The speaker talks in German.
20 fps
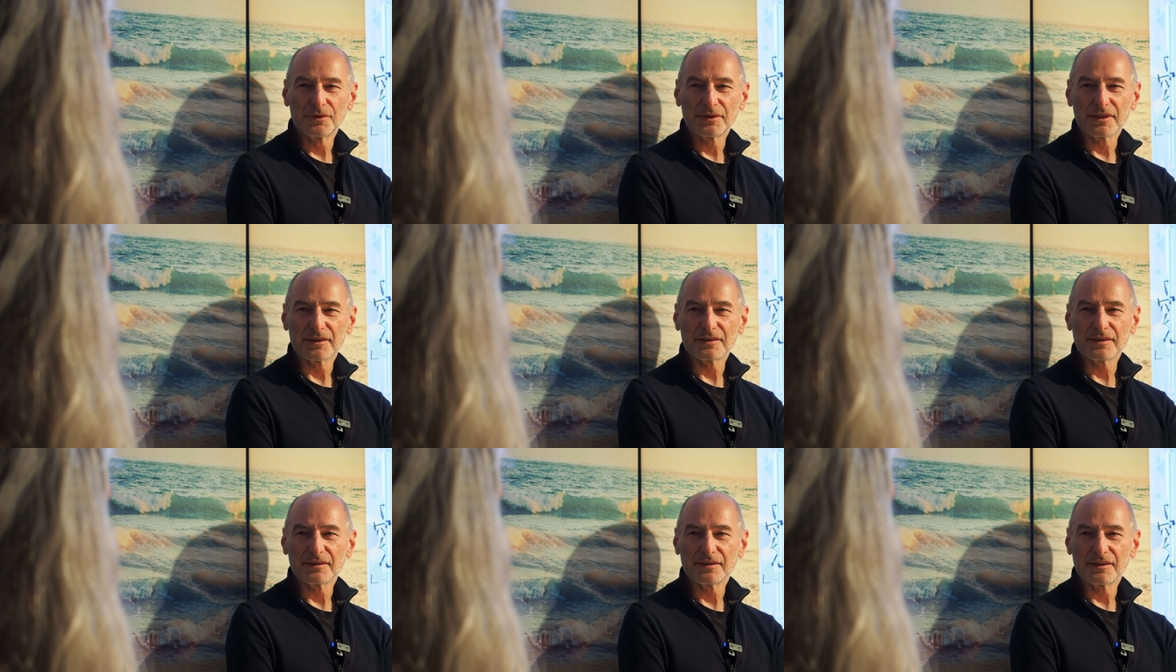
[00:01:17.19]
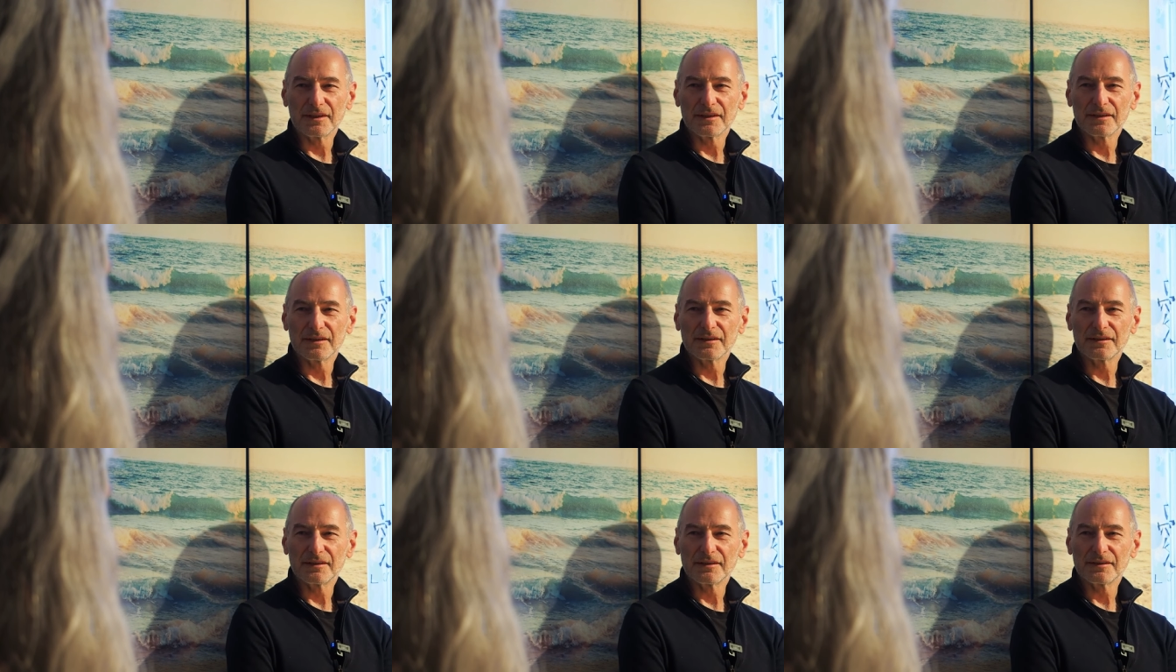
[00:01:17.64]
der,
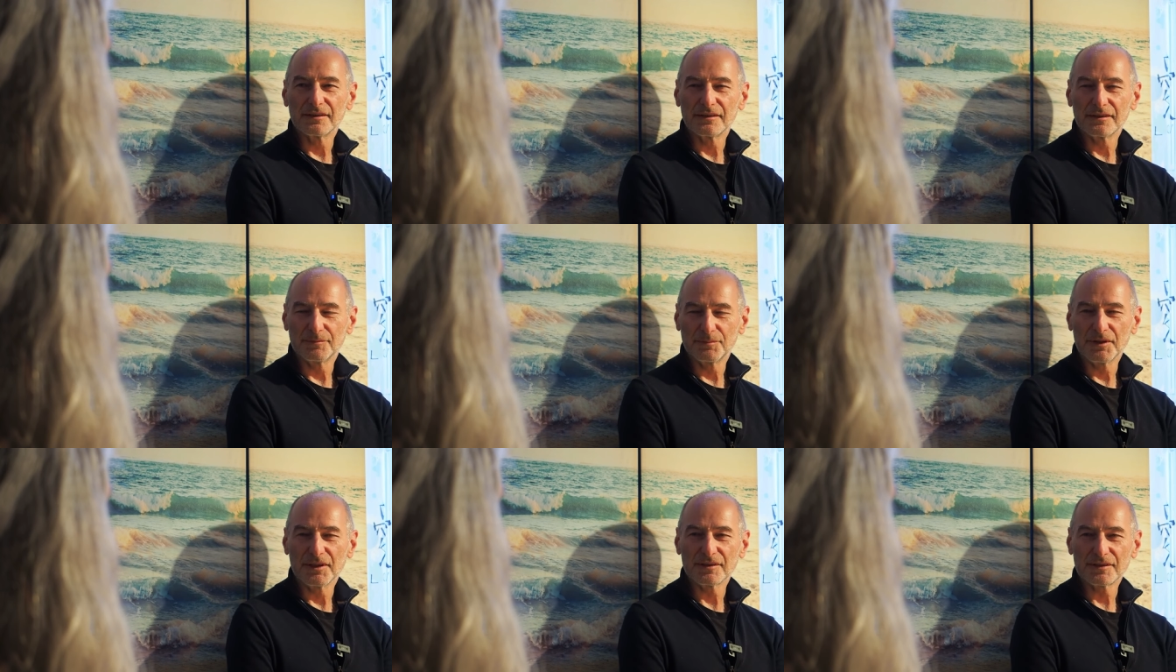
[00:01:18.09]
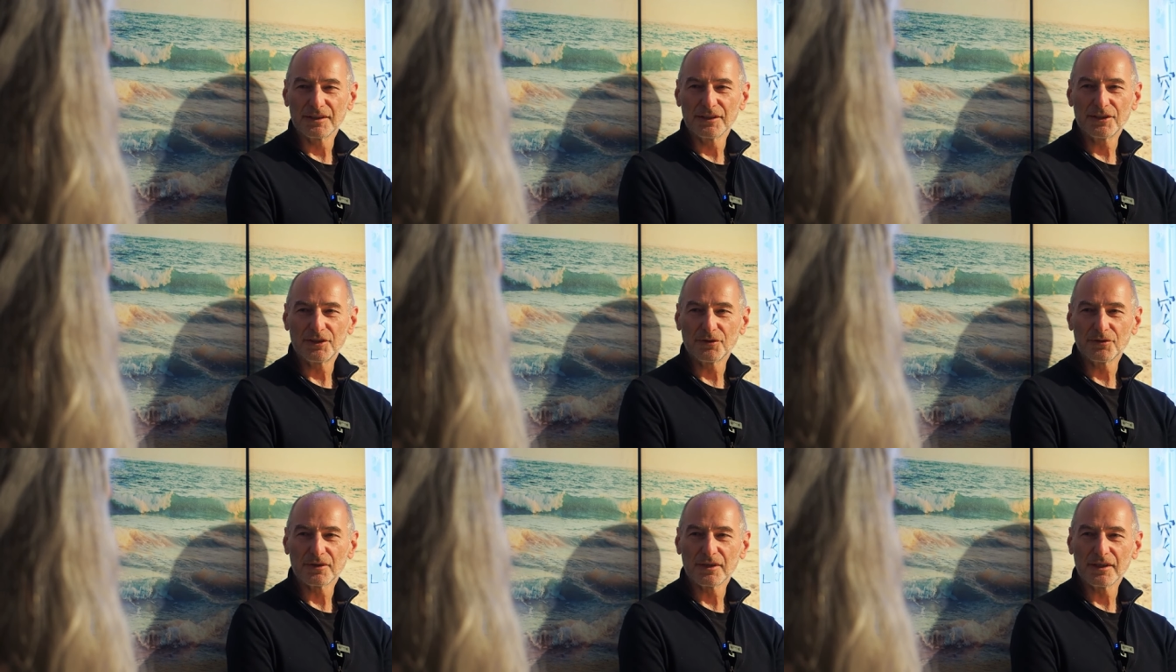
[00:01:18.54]
der die
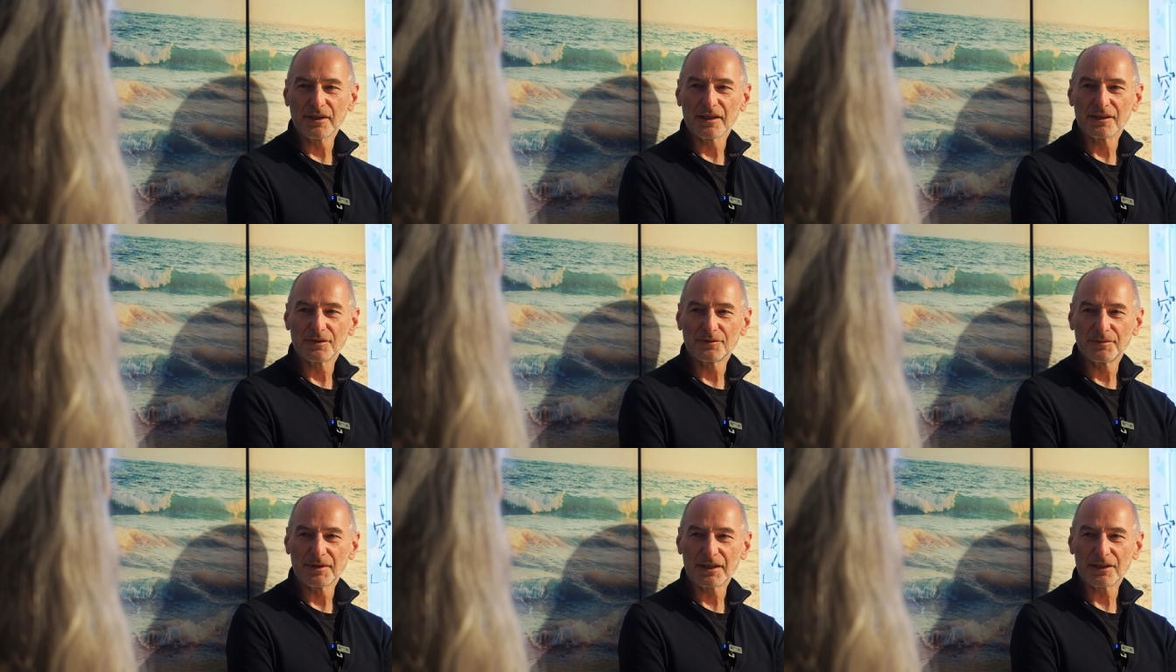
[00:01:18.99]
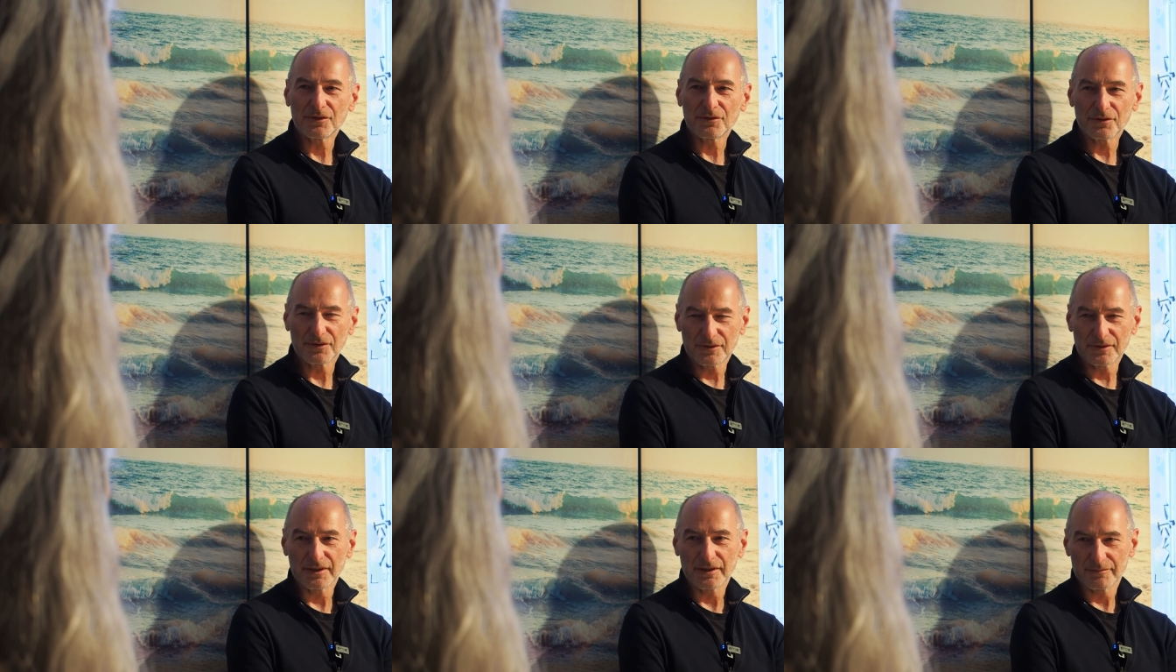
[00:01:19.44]
PSI-Theorie entwickelt
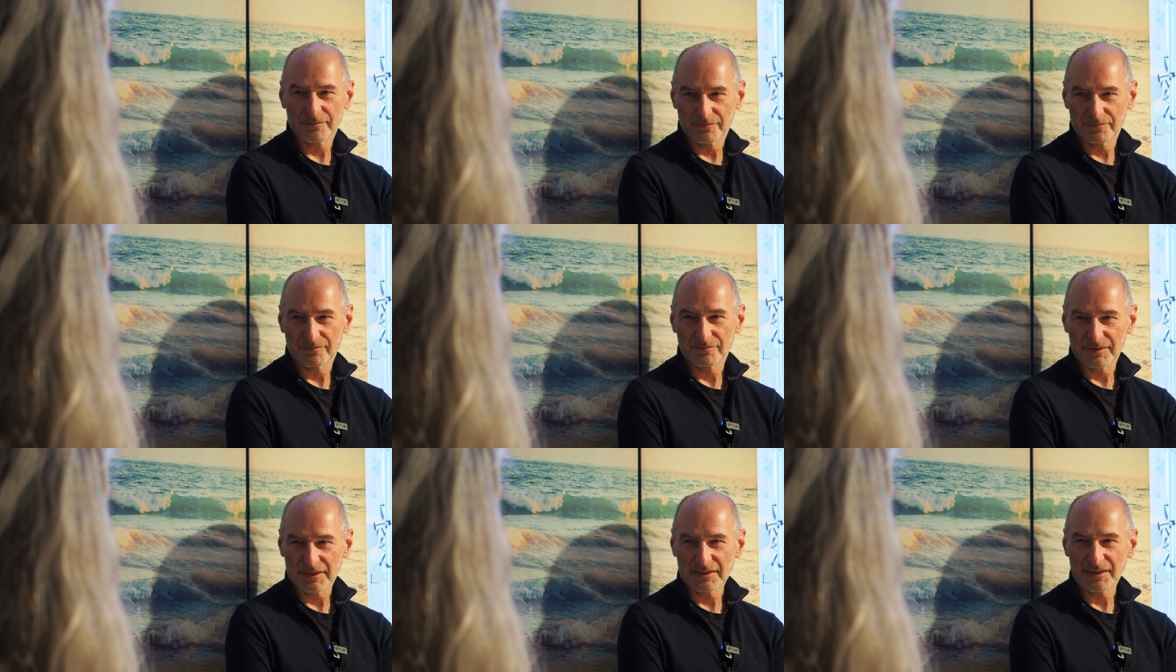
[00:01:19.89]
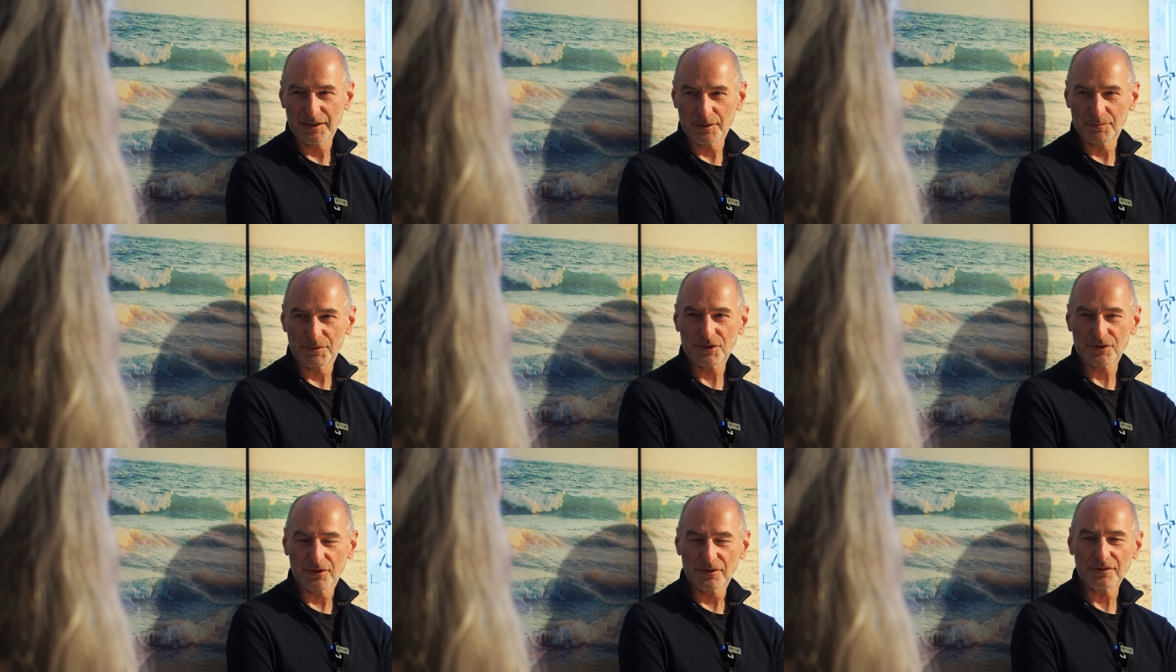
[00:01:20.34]
hat, der wesentlicher
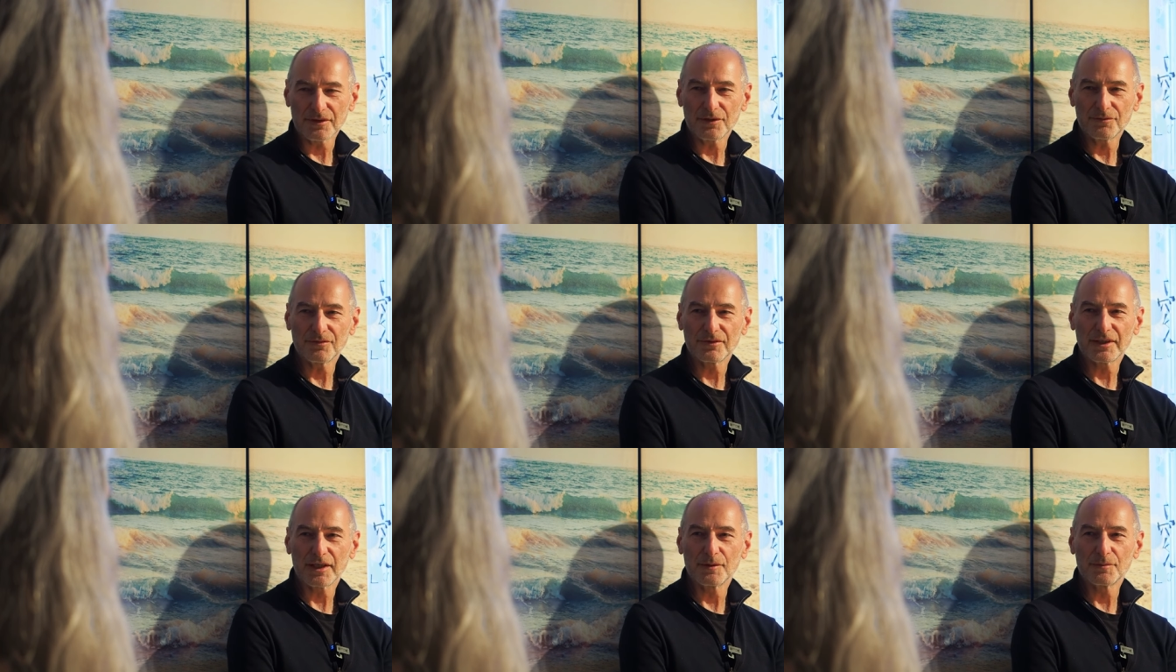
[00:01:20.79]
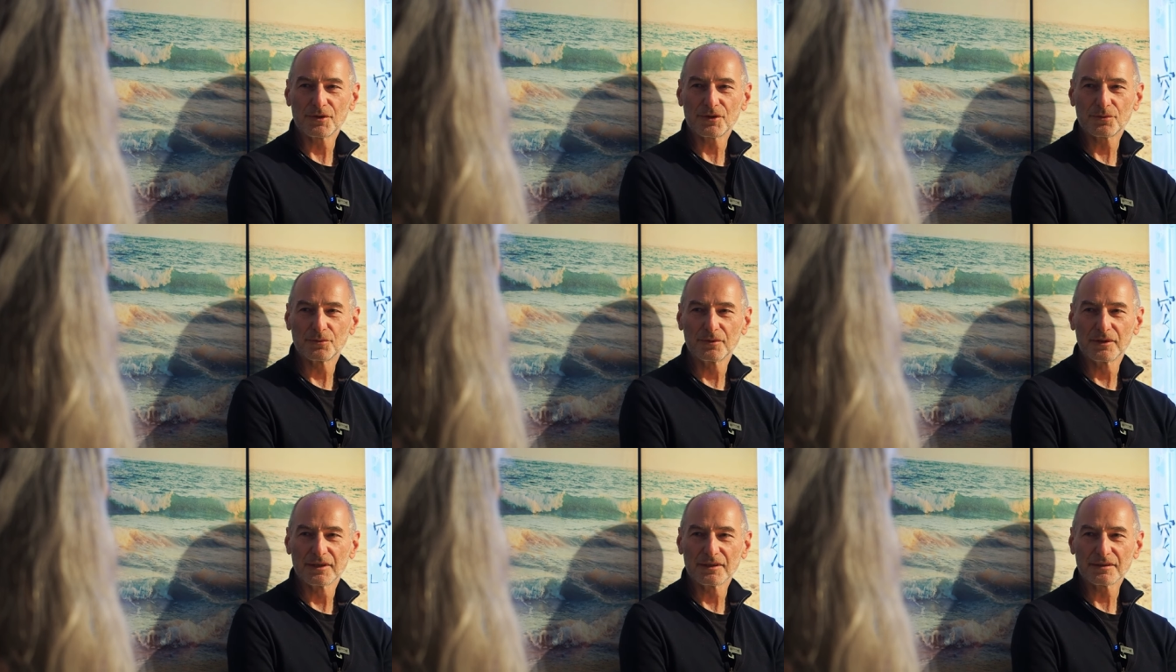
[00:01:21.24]
Bestandteil von Gelbe
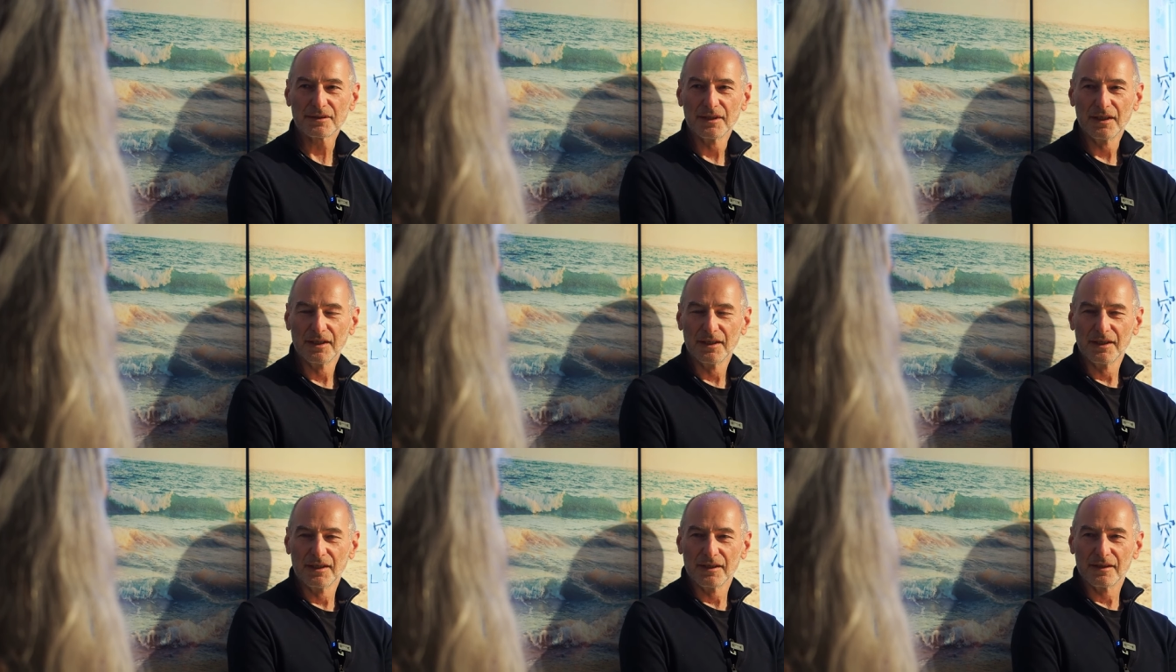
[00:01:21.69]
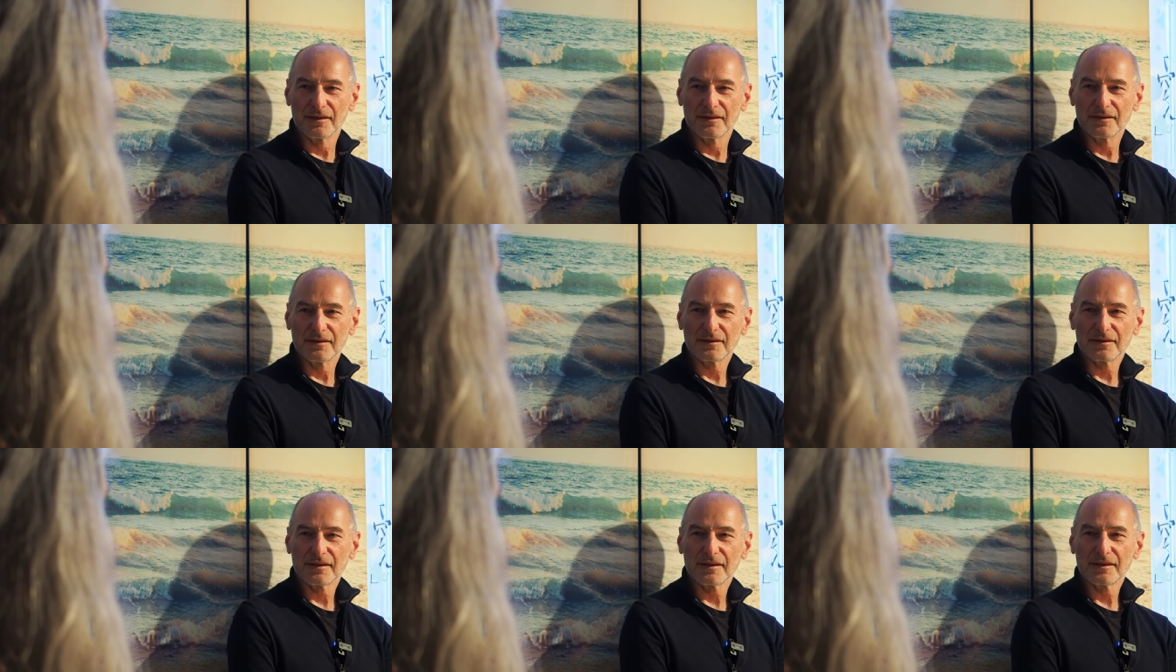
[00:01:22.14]
Schule ist,
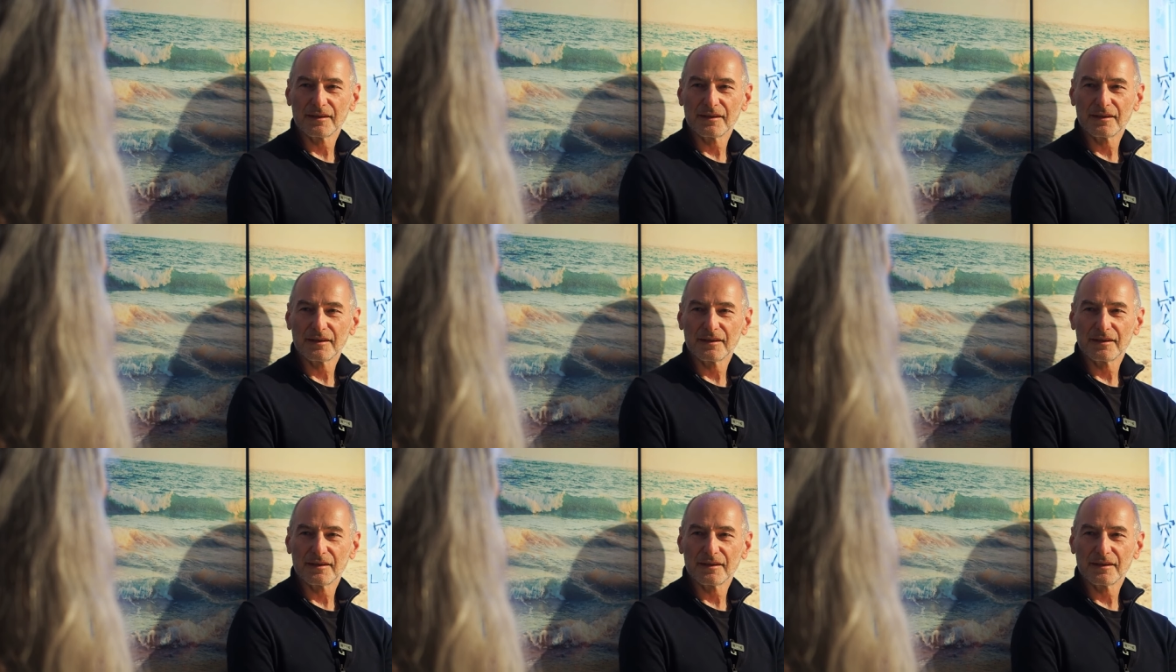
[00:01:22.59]
äh,